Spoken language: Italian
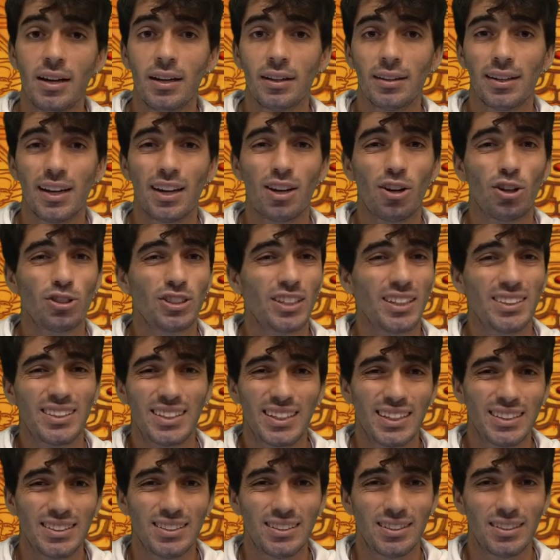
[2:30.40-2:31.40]
Che cosa
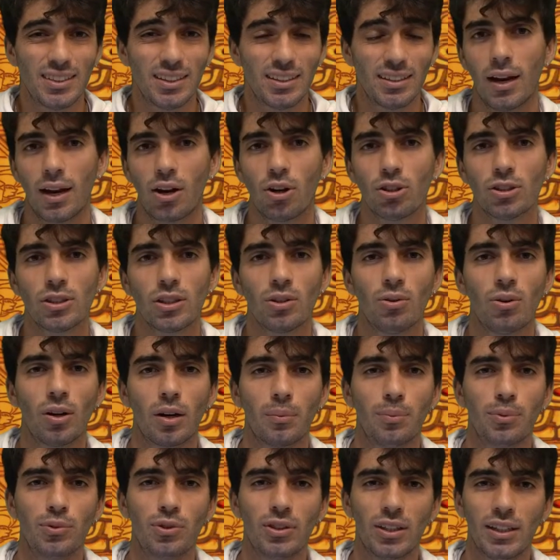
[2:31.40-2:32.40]
triste. La cosa ancora
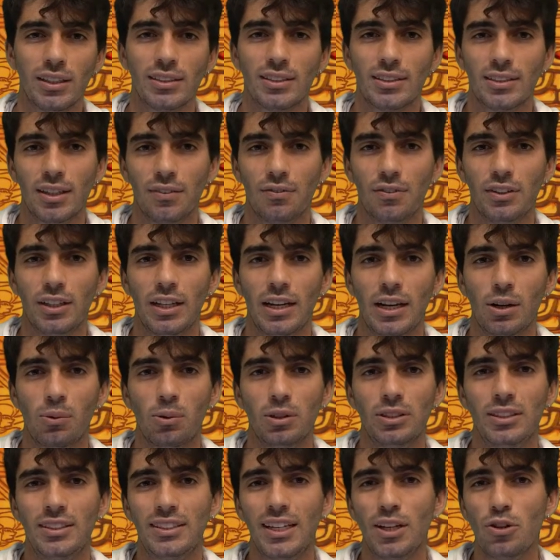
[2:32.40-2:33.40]
più triste è vedere
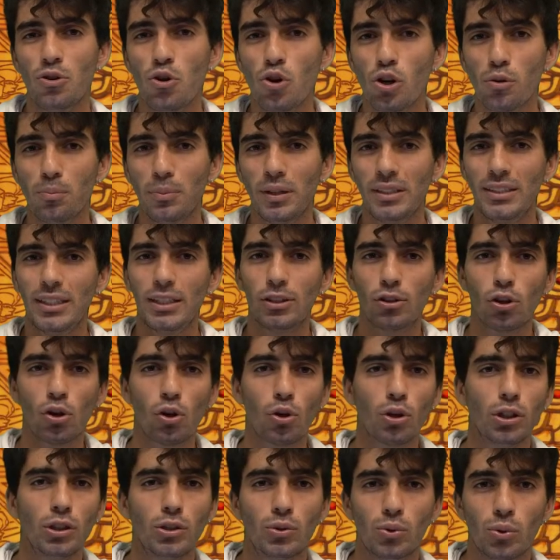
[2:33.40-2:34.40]
questi enormi
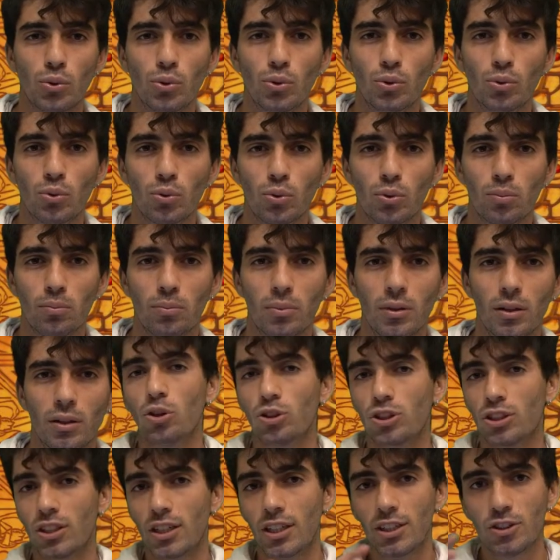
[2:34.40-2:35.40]
titoloni su YouTube con
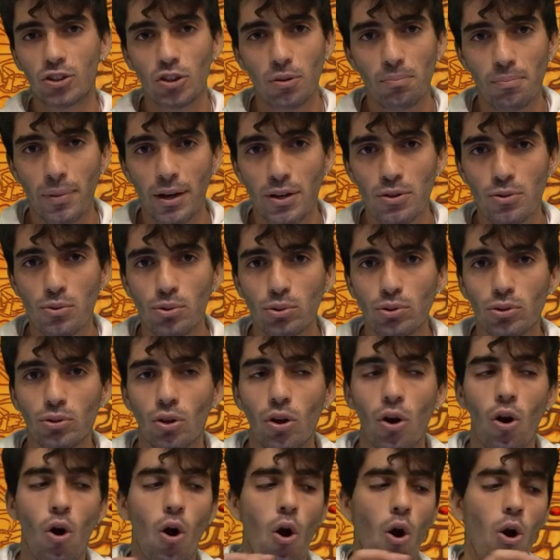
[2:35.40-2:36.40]
scritto in
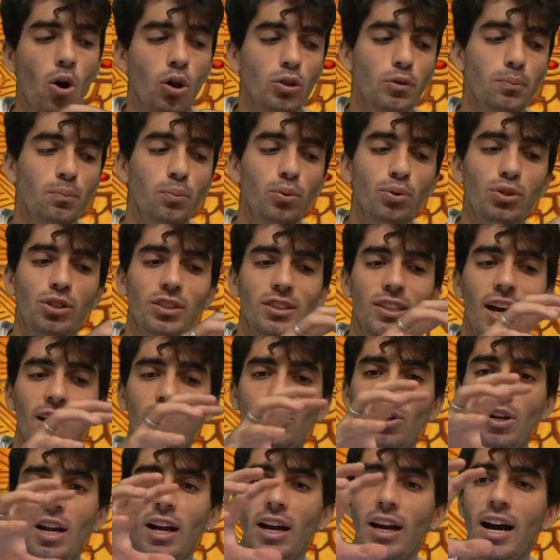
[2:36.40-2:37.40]
maiuscolo ho
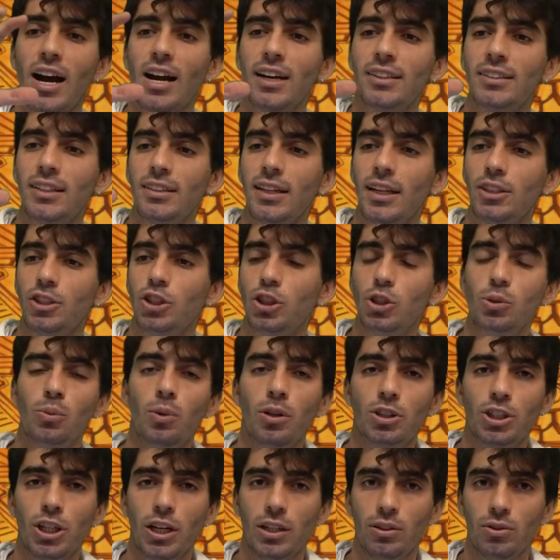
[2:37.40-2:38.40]
sbustato la carta da
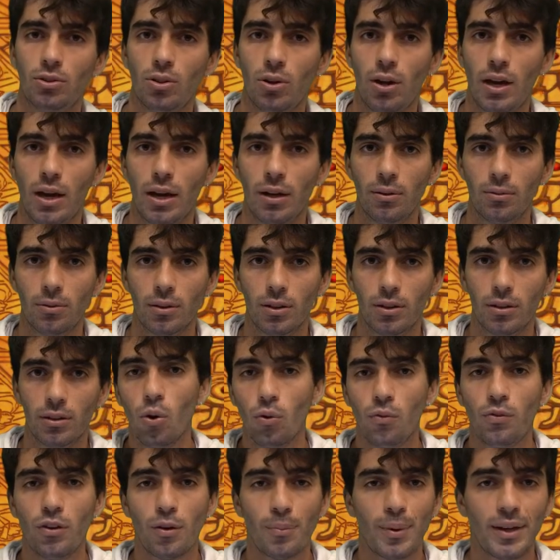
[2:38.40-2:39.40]
500 euro.
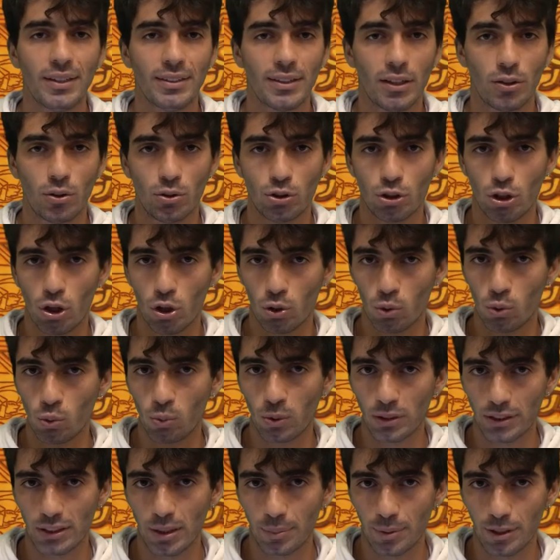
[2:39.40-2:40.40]
Ovviamente non ce l'ho con
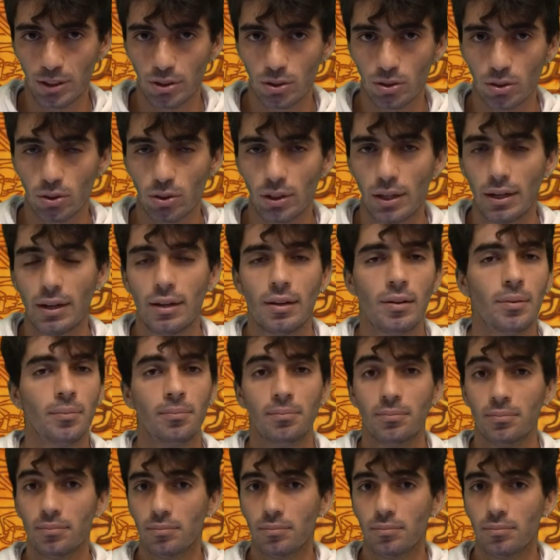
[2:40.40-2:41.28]
queste persone.